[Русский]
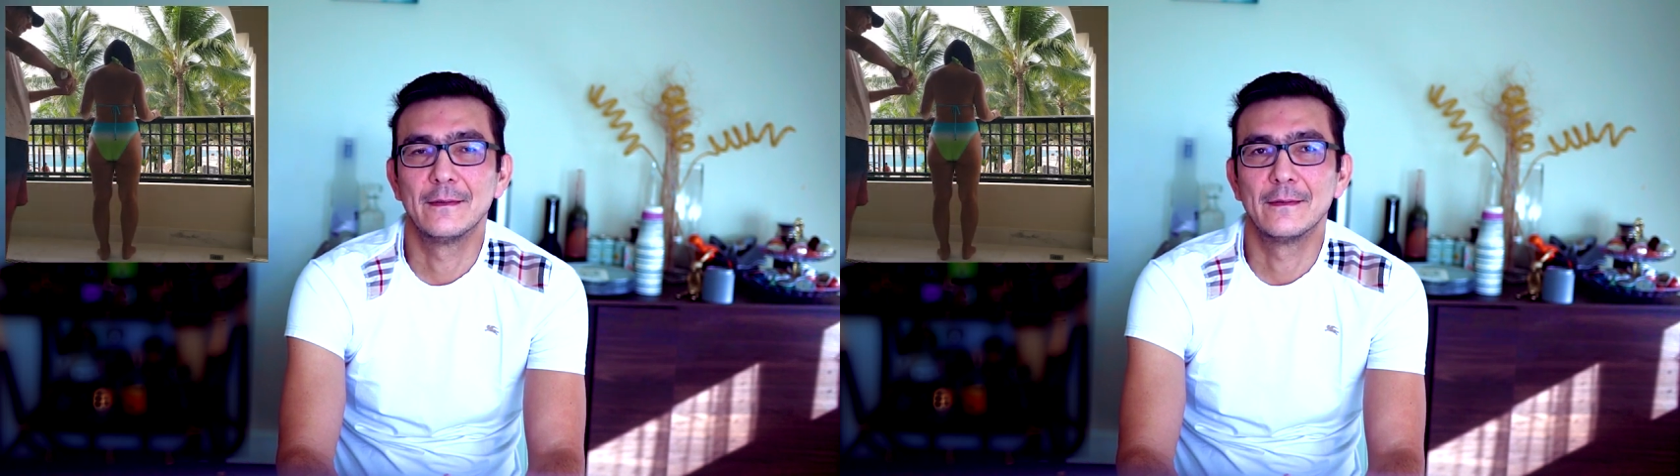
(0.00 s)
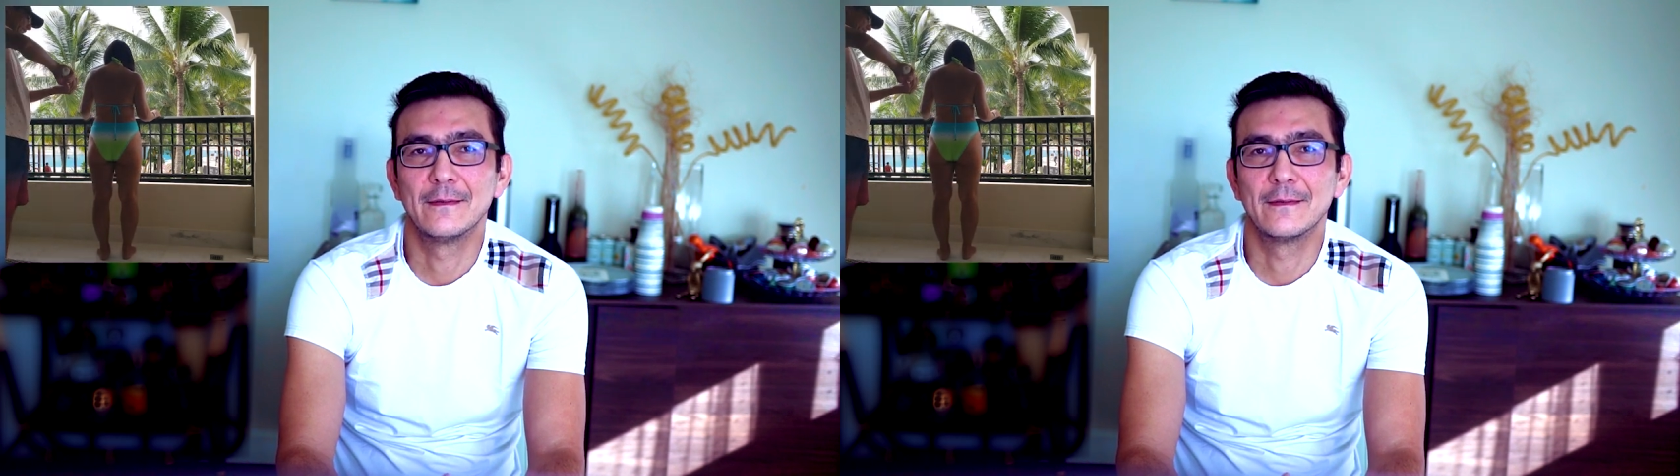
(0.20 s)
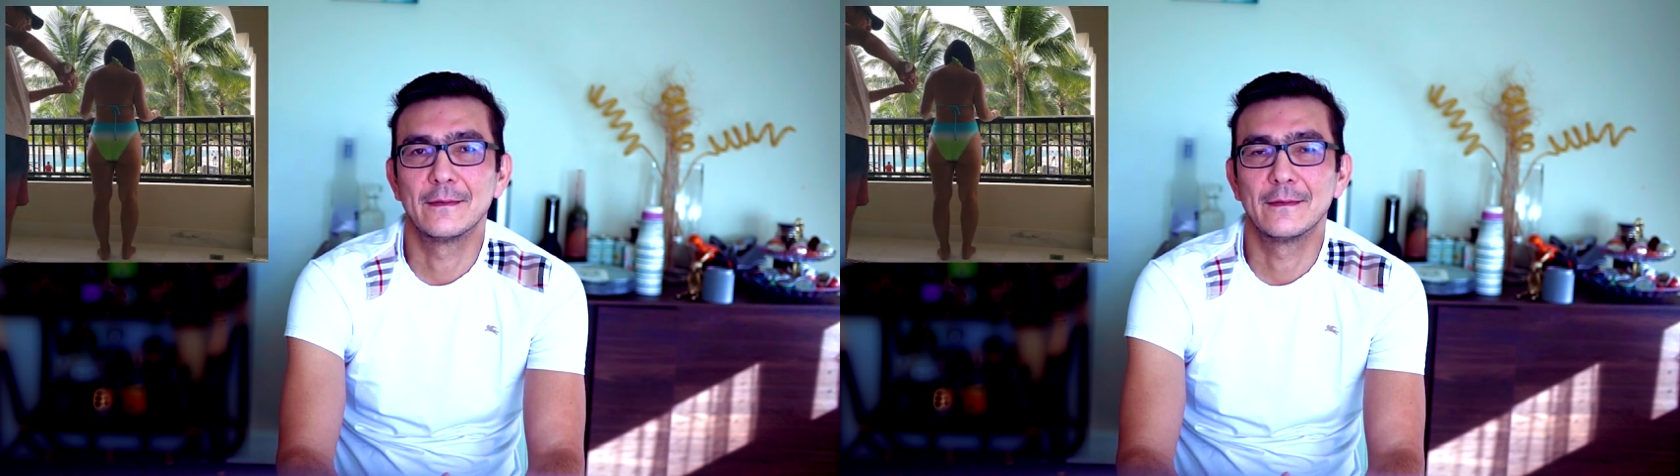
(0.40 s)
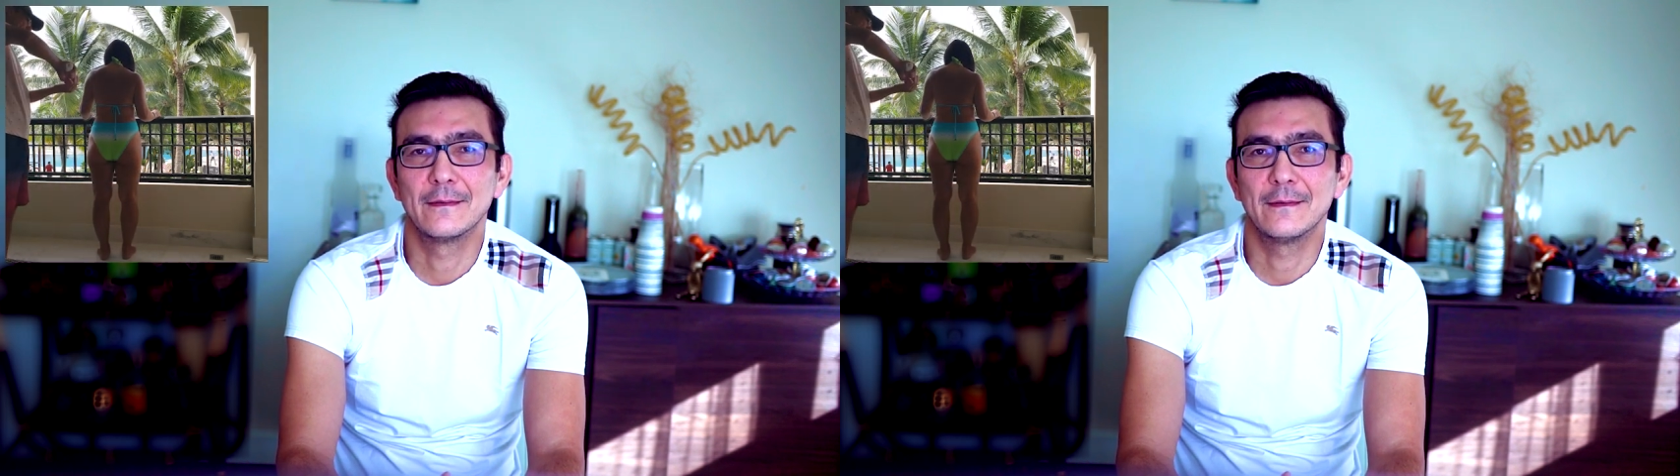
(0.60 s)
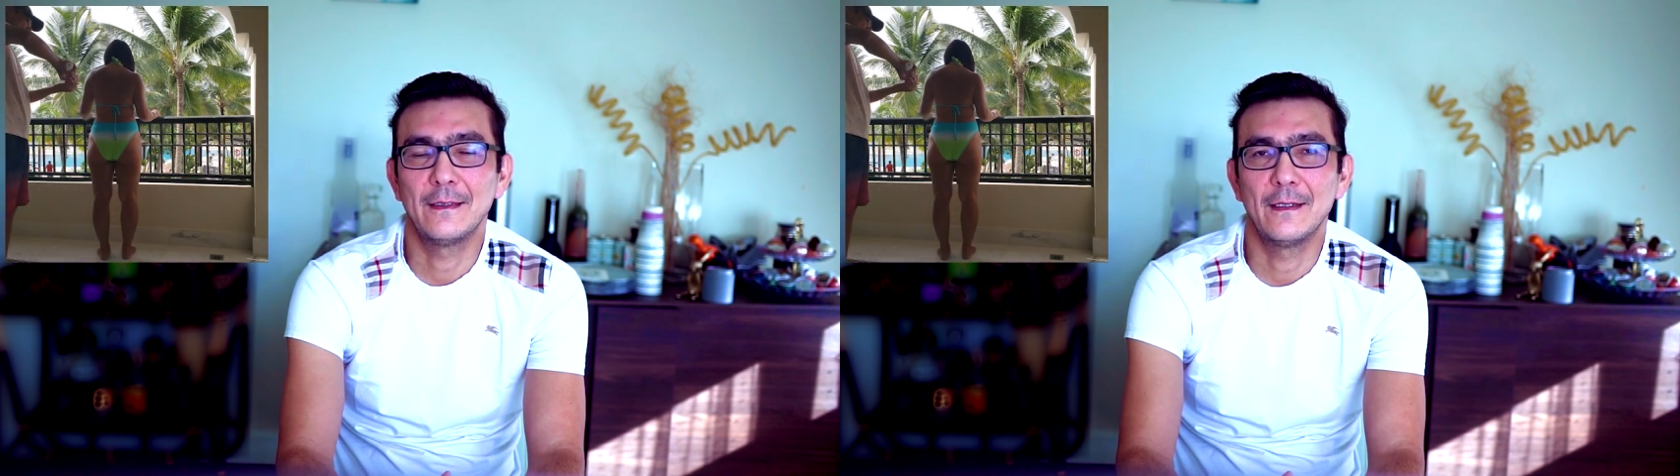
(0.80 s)
участки
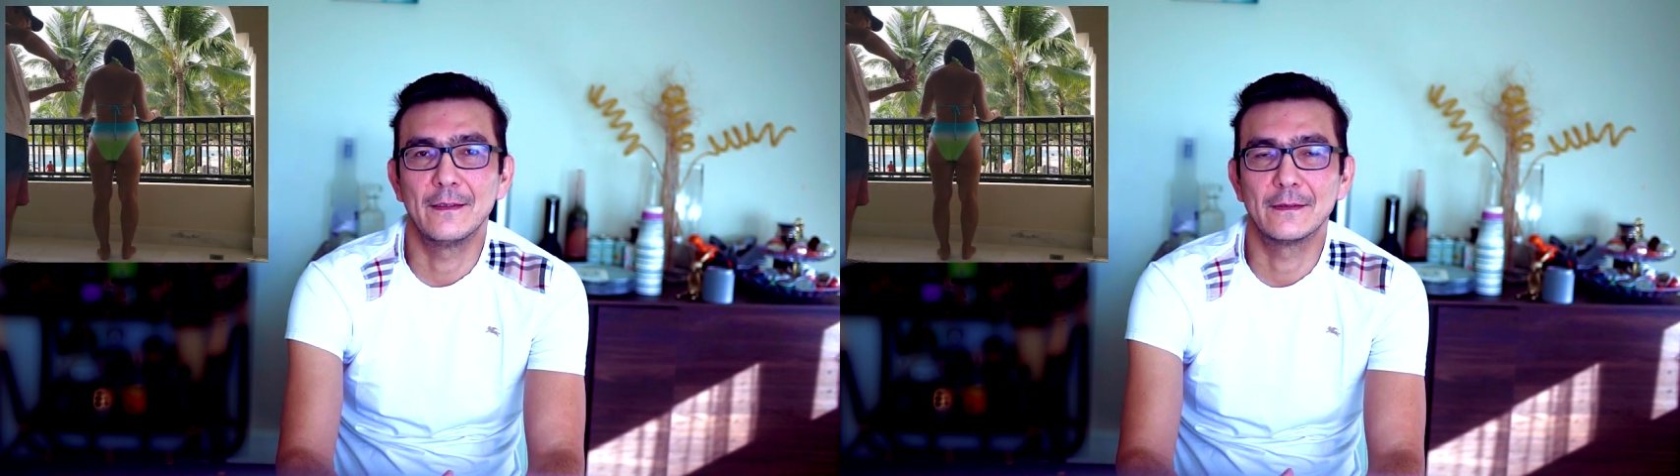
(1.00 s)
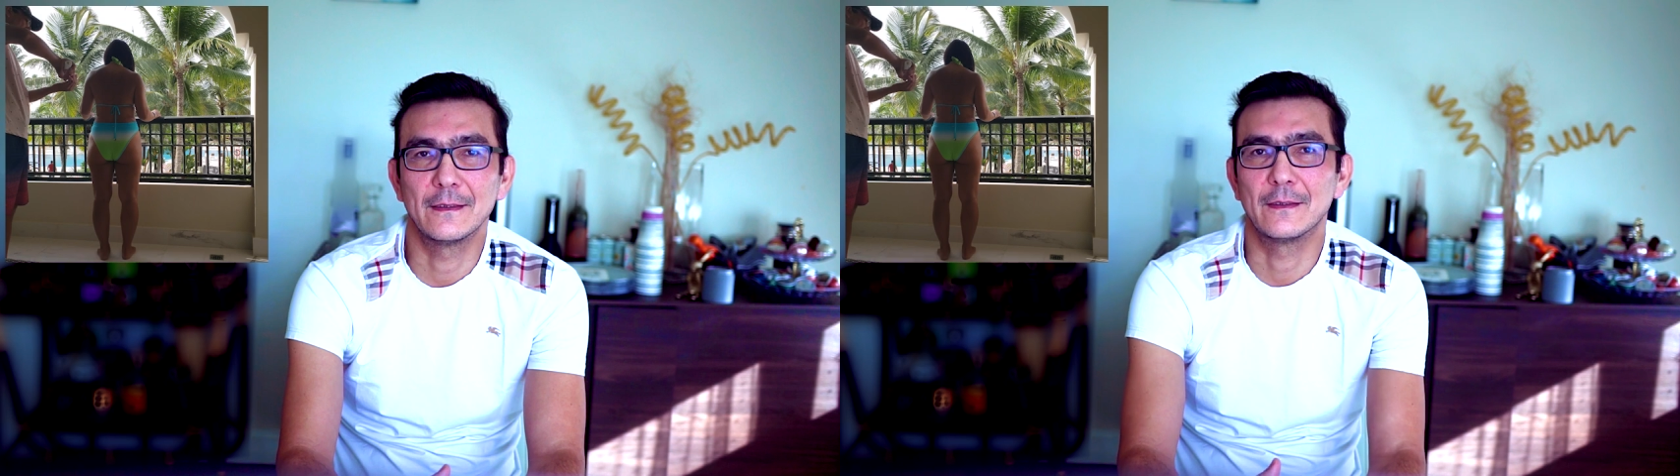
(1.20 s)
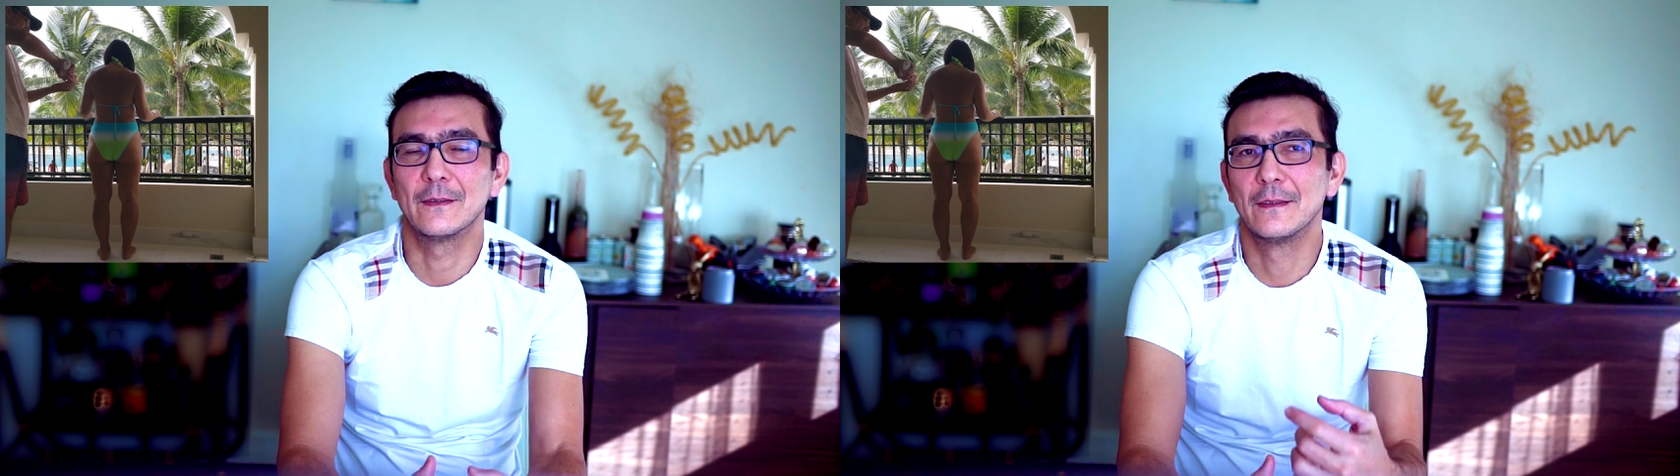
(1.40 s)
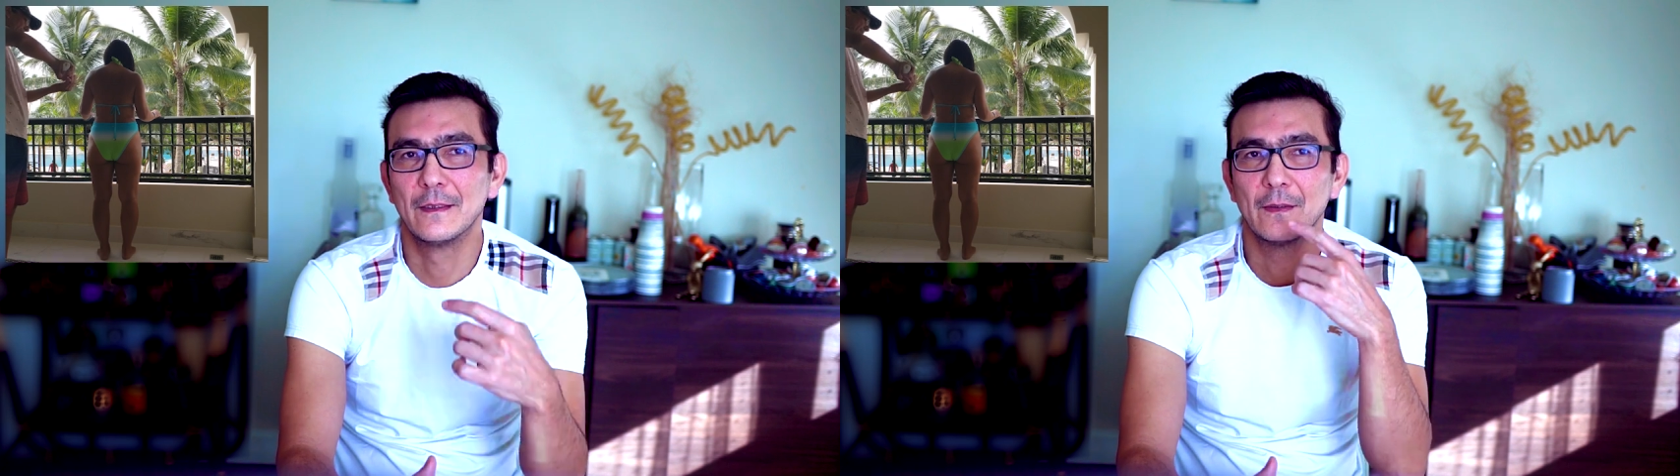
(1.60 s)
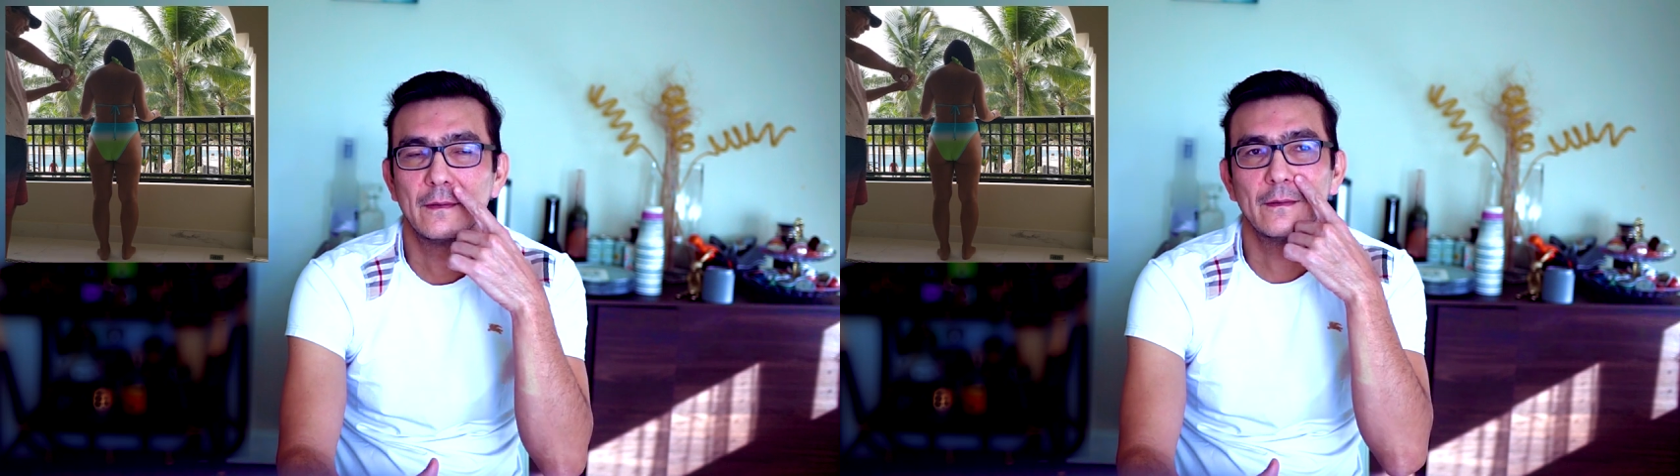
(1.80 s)
тела, поэтому
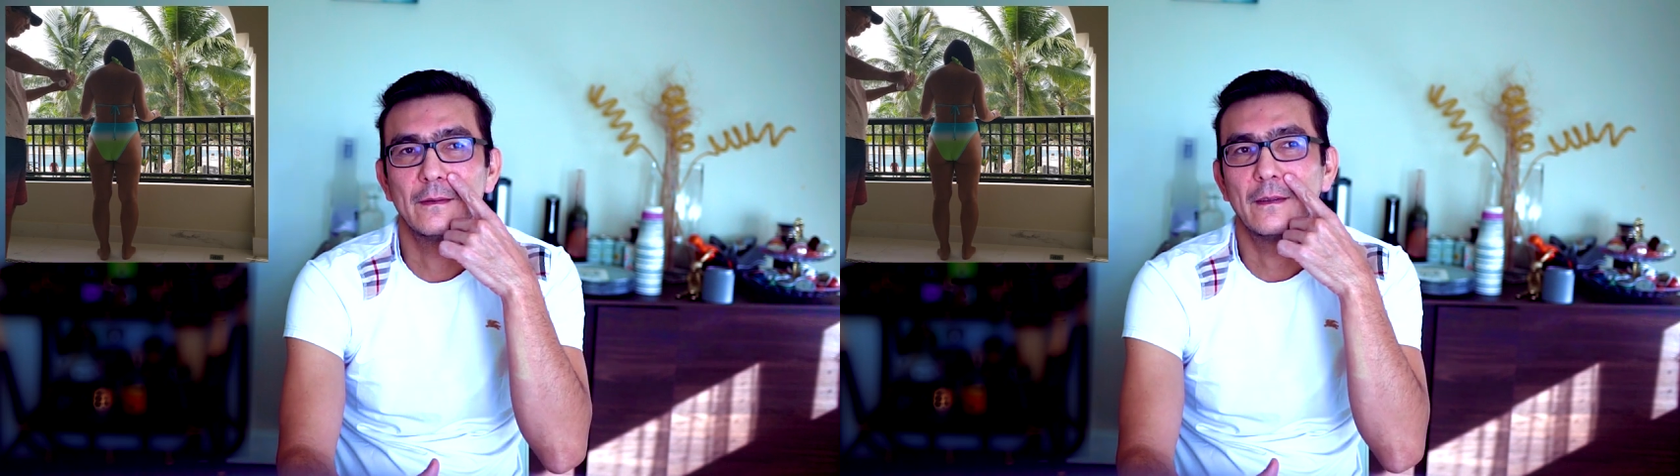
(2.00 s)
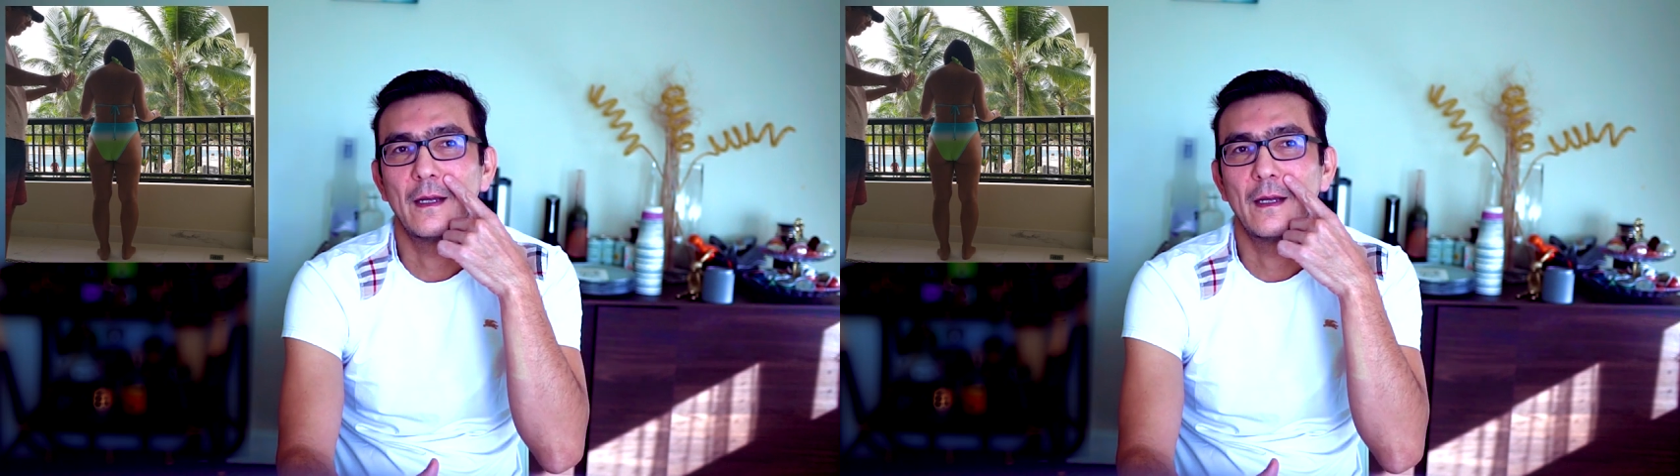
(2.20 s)
нужен партнер.